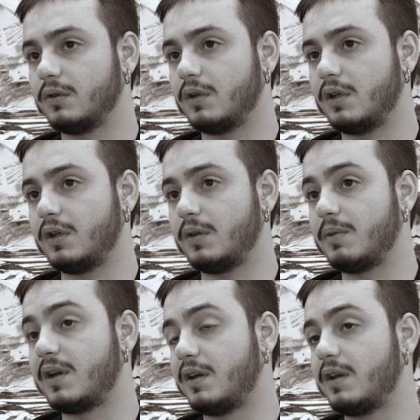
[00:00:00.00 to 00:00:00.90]
e
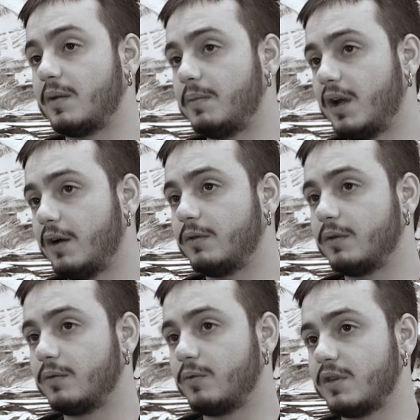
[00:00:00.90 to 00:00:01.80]
Berliner
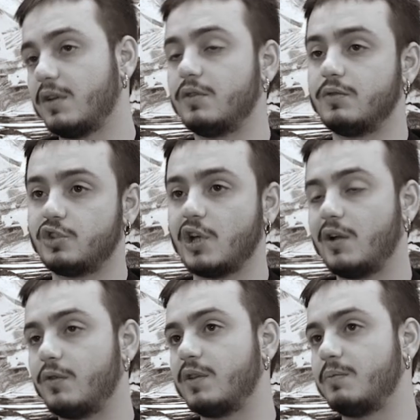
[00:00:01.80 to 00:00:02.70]
Blau, quindi il
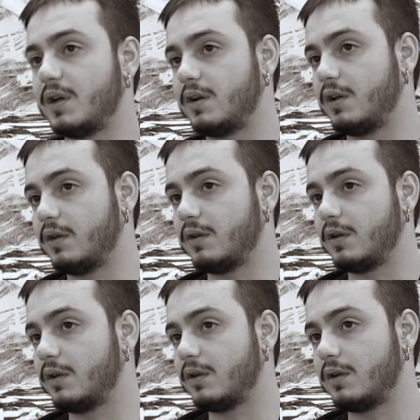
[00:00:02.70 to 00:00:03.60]
cielo di Berlino,
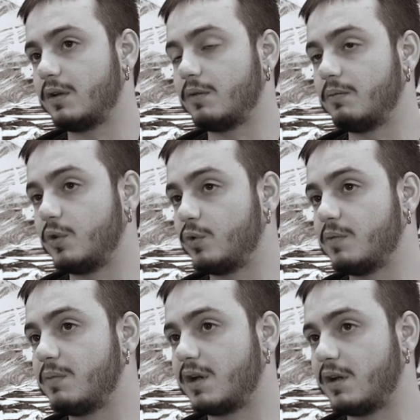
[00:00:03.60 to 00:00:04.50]
eh, il blu di
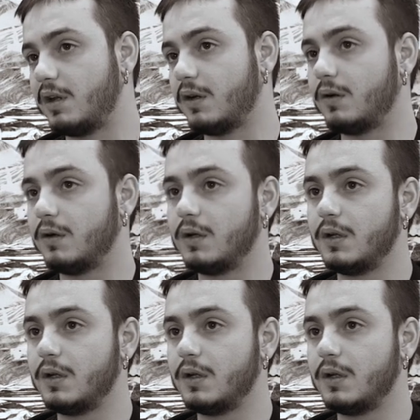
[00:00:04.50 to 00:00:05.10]
Berlino,